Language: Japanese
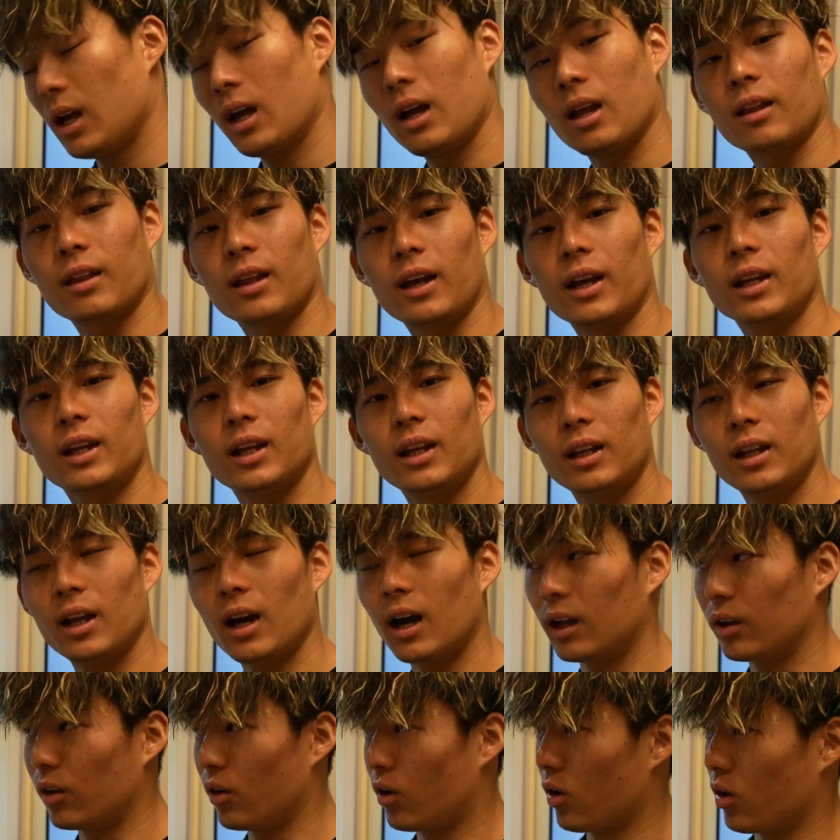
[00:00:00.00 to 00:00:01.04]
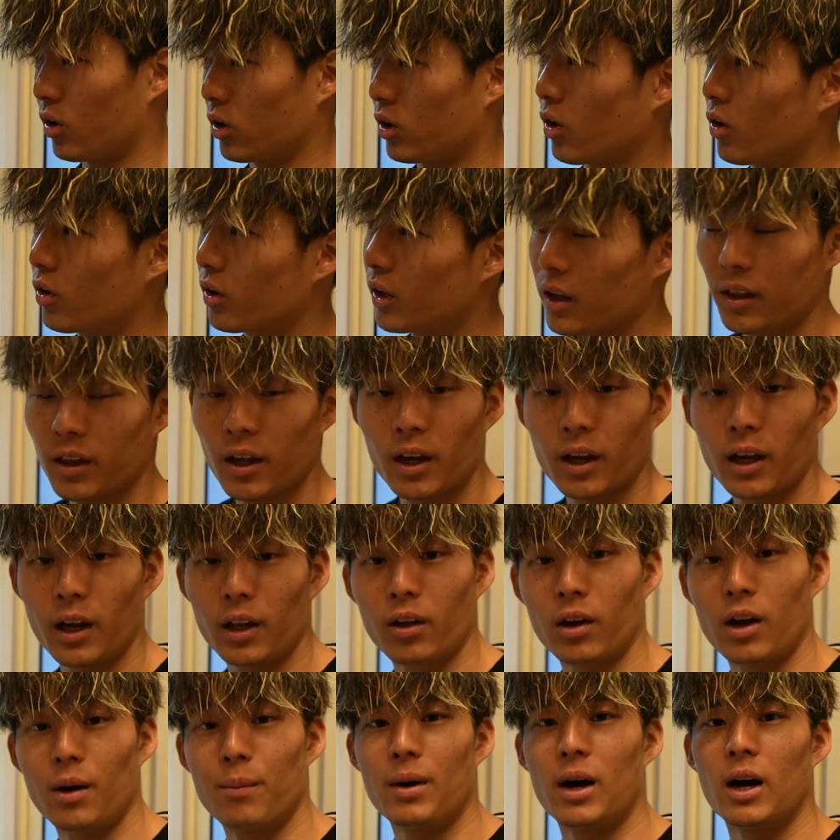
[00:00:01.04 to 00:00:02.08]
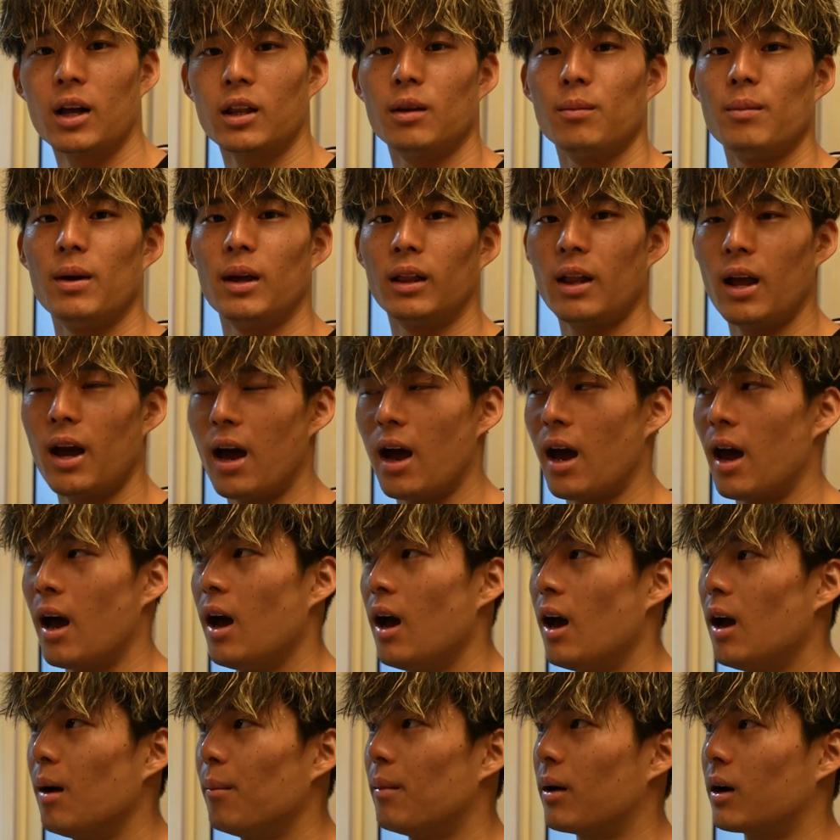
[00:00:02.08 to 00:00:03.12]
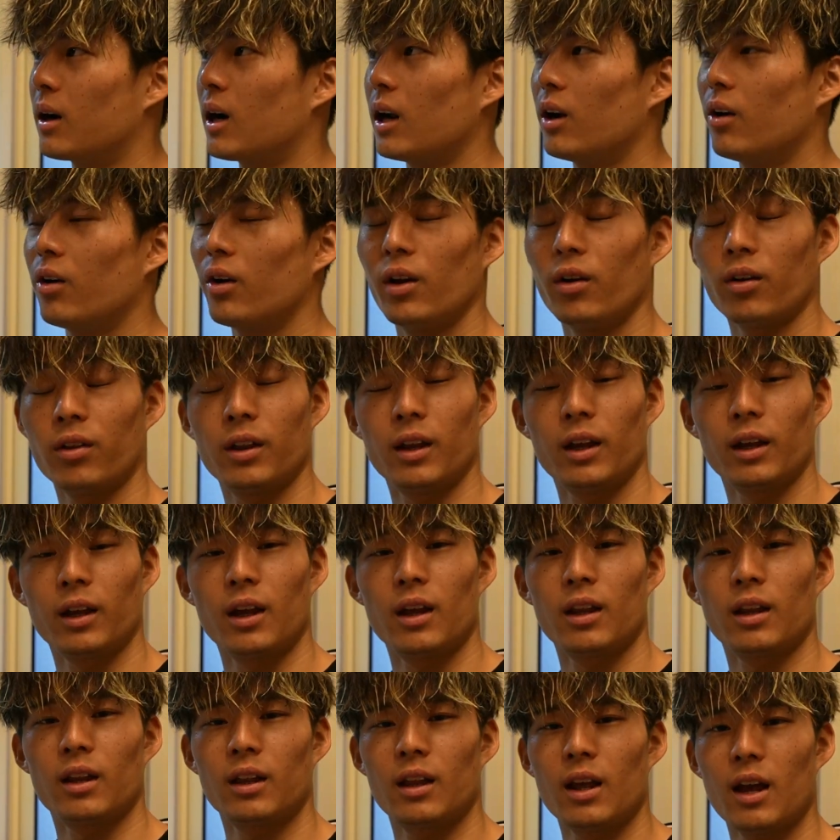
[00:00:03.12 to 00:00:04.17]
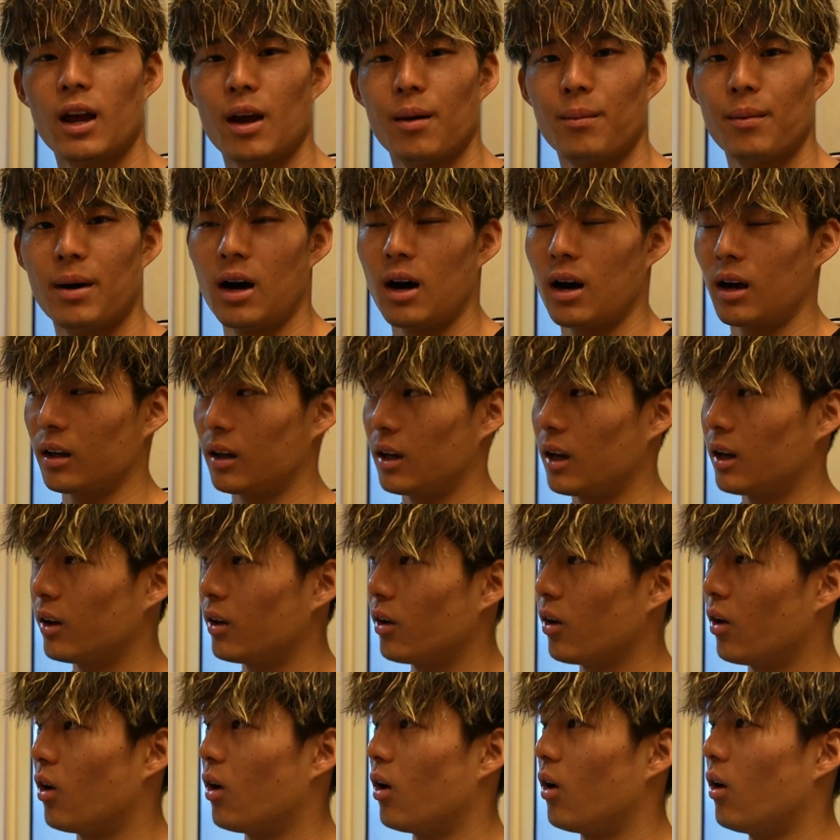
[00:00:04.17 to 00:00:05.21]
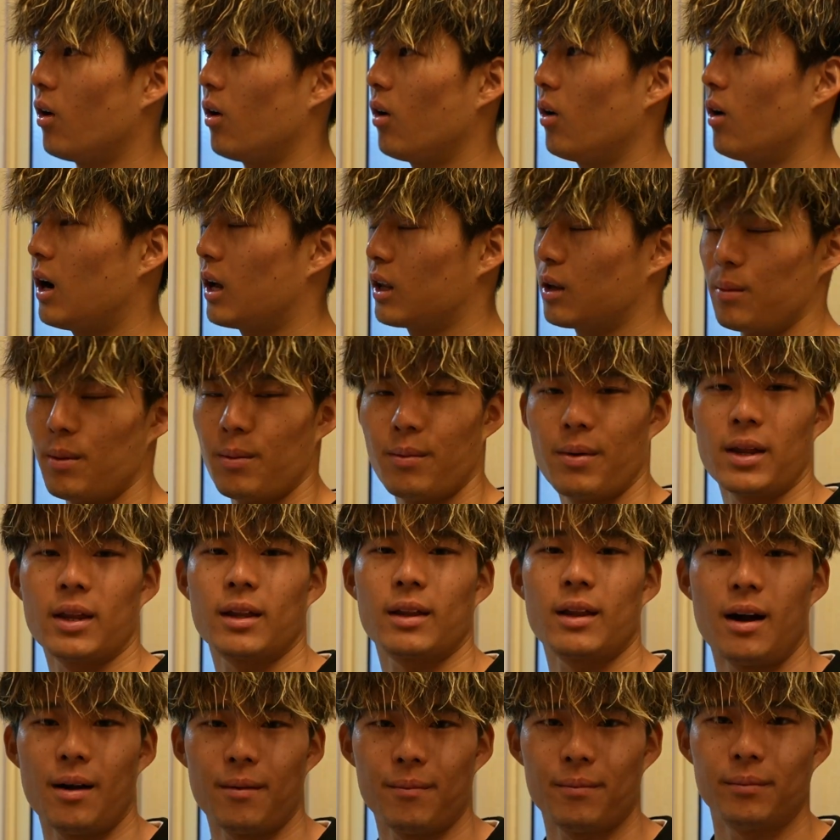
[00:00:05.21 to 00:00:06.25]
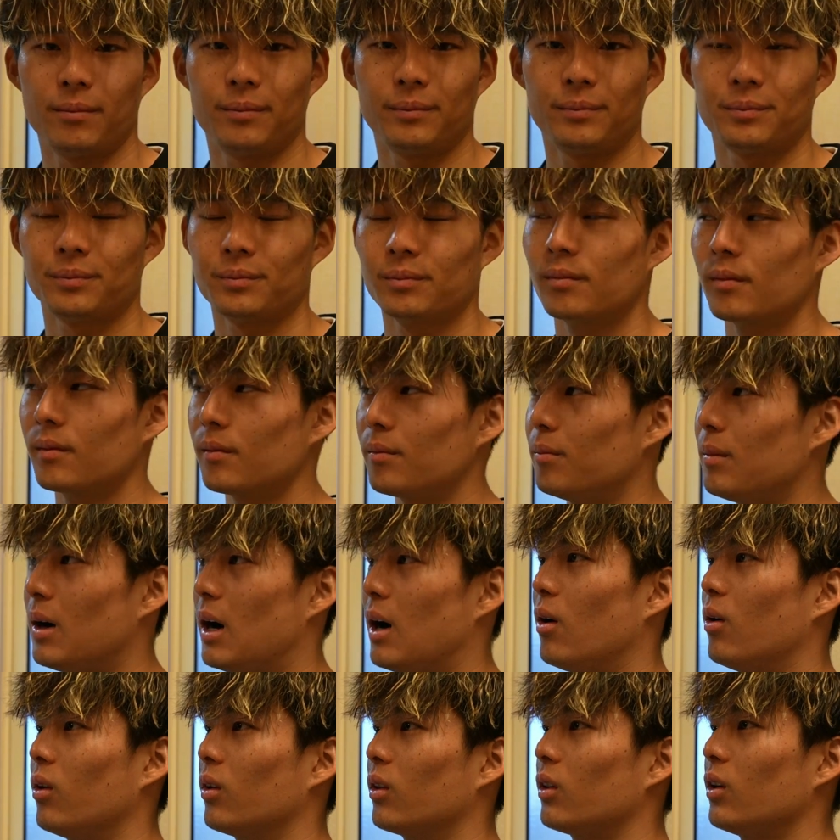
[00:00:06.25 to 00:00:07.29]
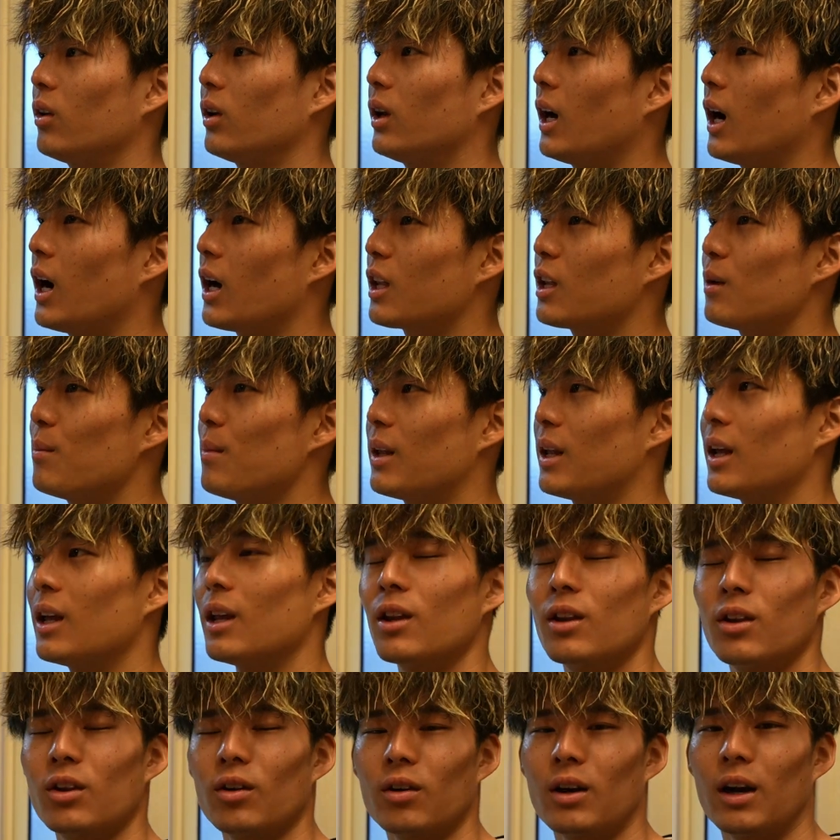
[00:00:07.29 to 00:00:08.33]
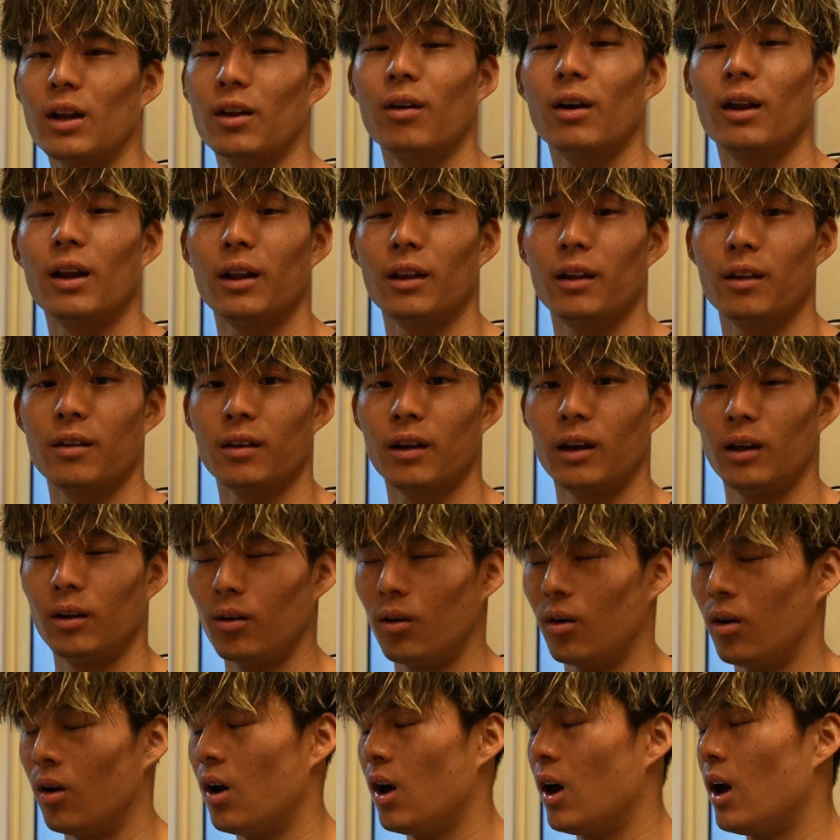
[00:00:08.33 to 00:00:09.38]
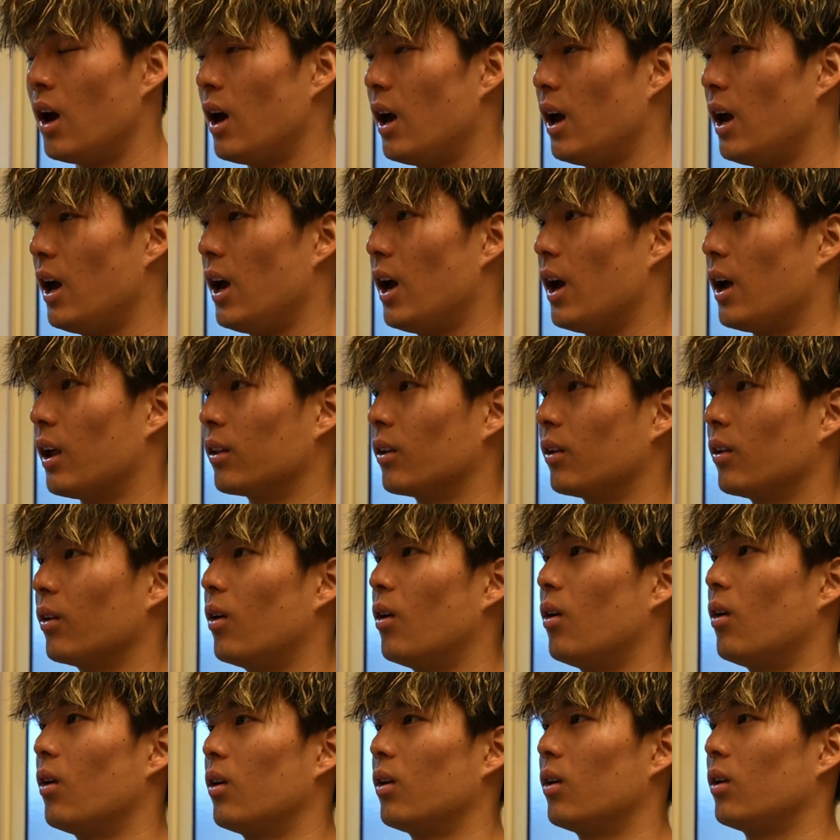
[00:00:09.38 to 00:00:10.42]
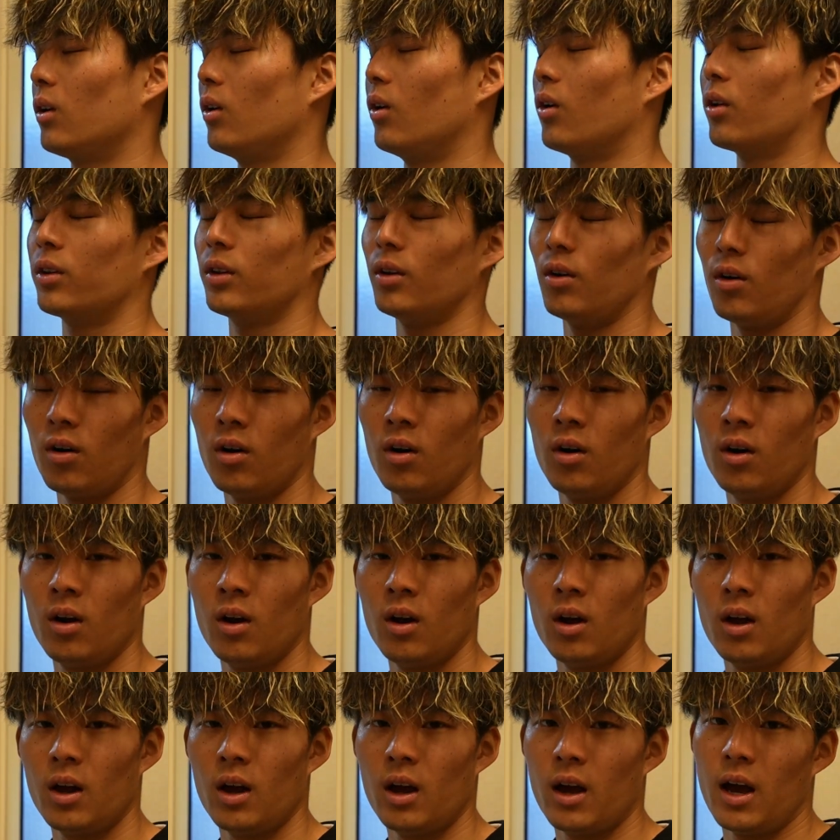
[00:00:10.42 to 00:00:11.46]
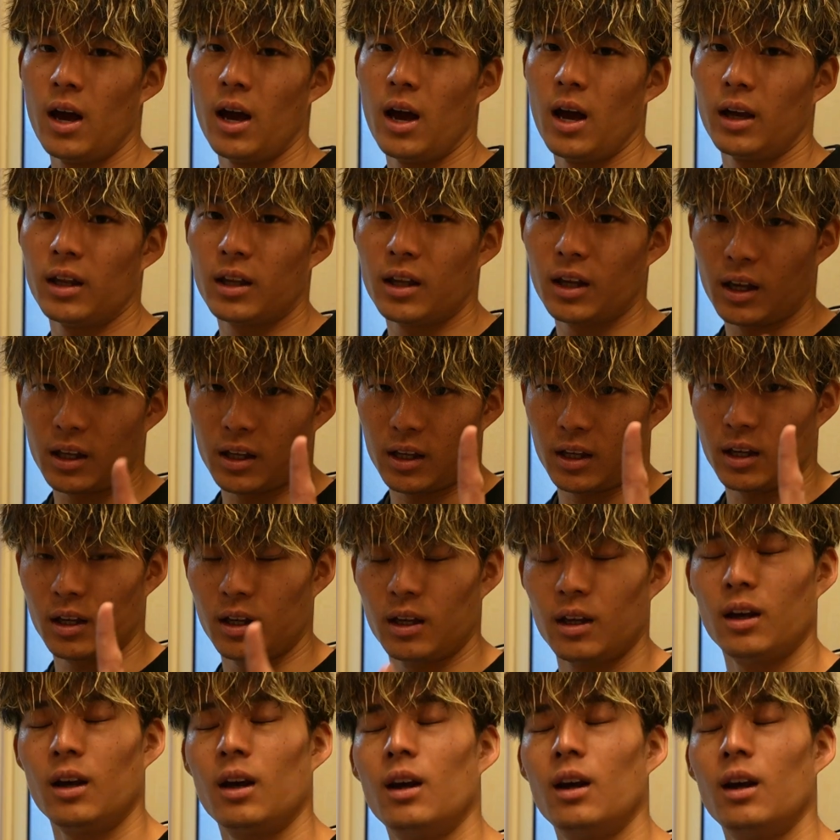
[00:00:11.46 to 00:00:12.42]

最近ねあの食事制限とかも始めて、まあ、カロリーを制限して、まあ、減量を始めましたあ、本当に初めて1週間とかなんですけど、えー、その様子を、えー、1日